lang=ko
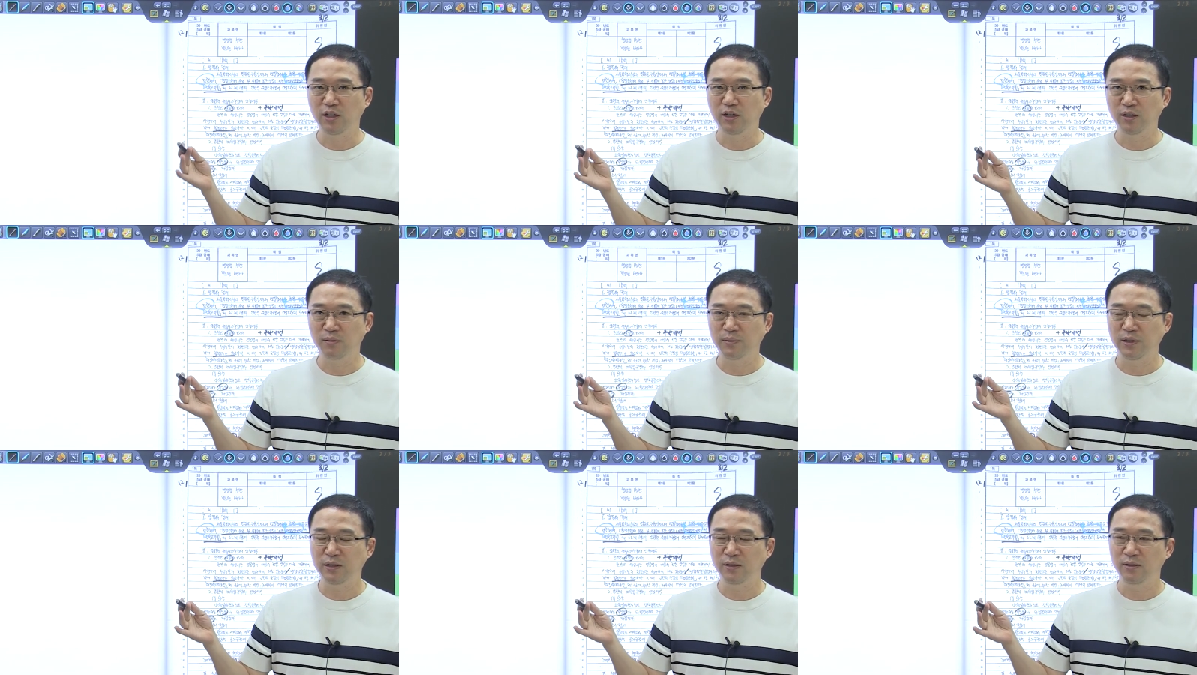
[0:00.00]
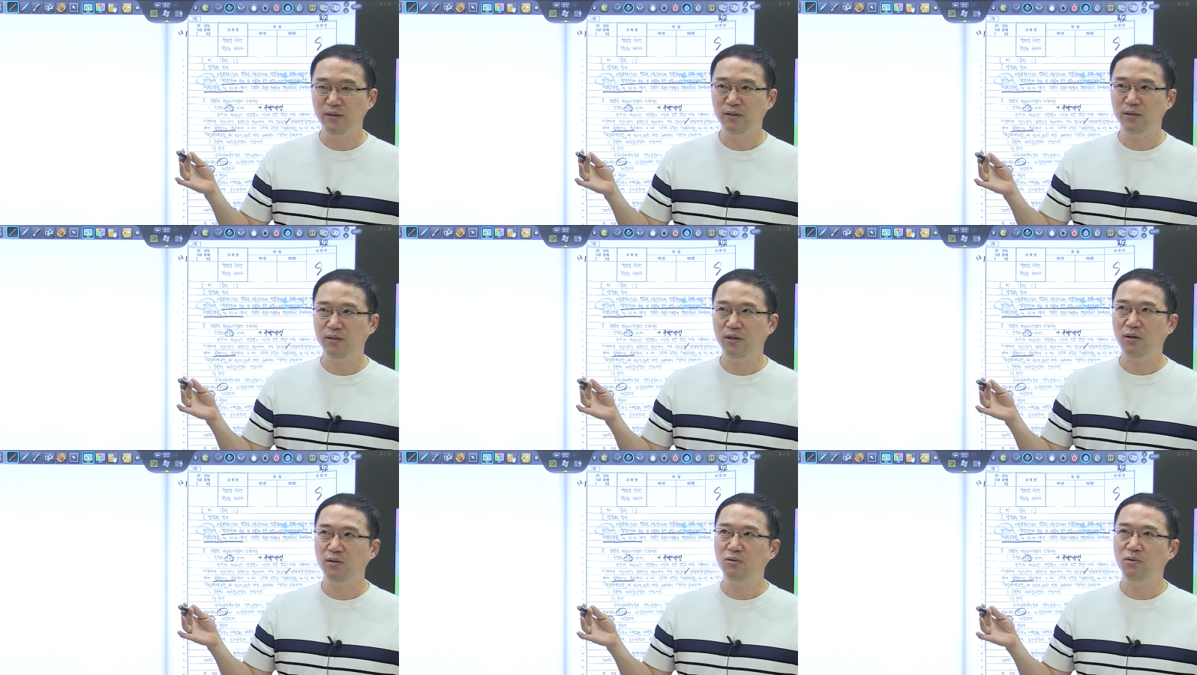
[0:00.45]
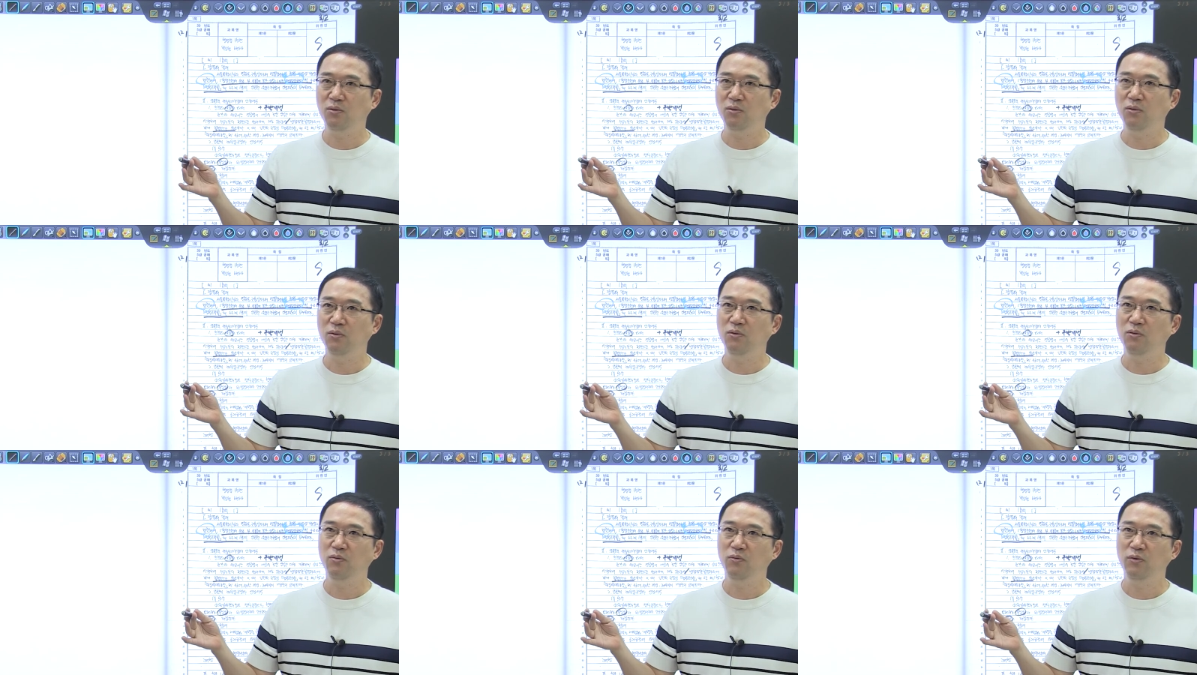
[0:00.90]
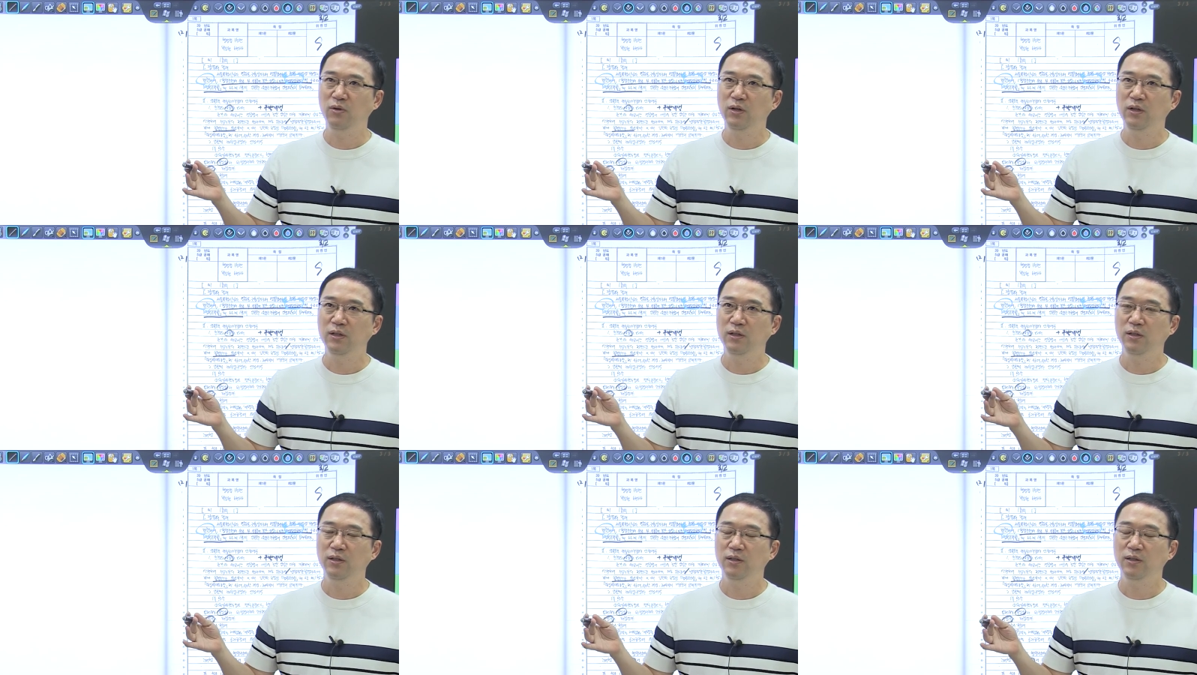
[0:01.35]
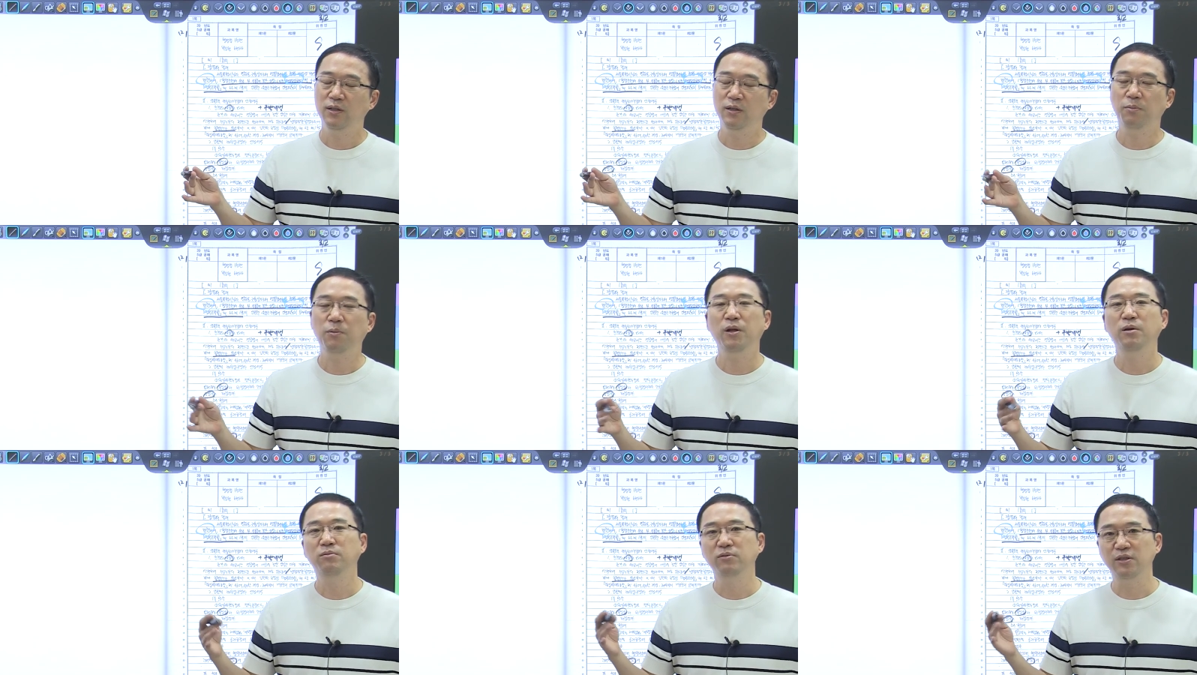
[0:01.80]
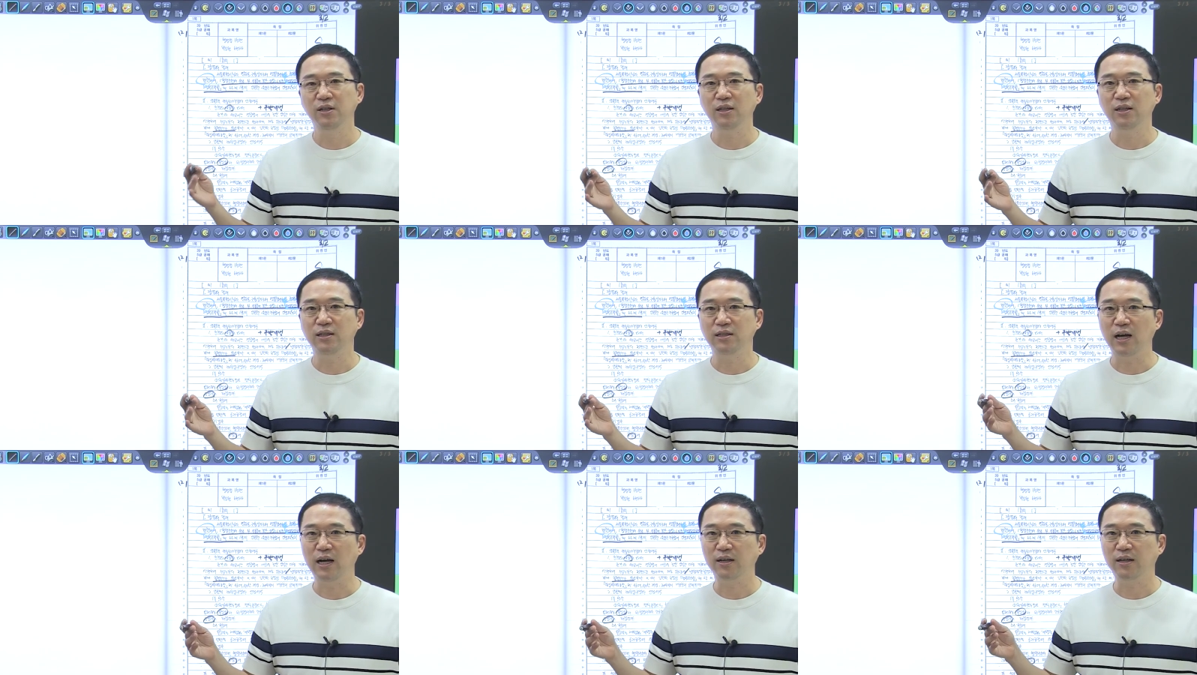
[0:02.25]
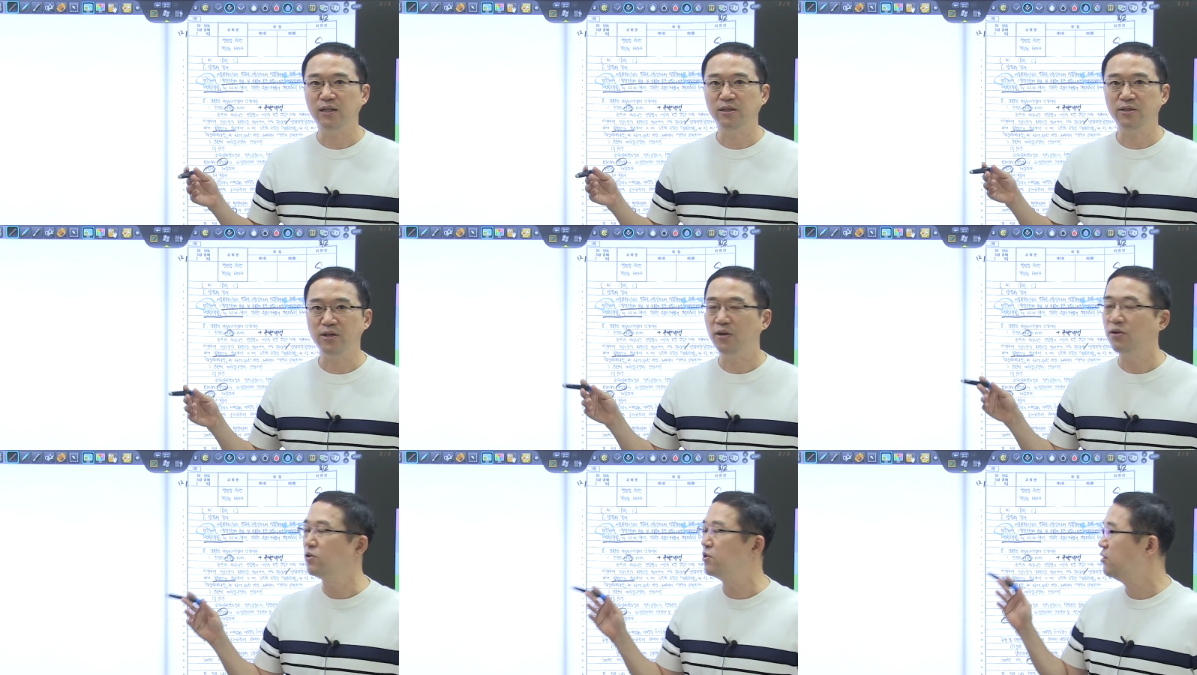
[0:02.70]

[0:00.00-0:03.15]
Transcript: 이름은 써도 특별히 문제되지 않겠어요.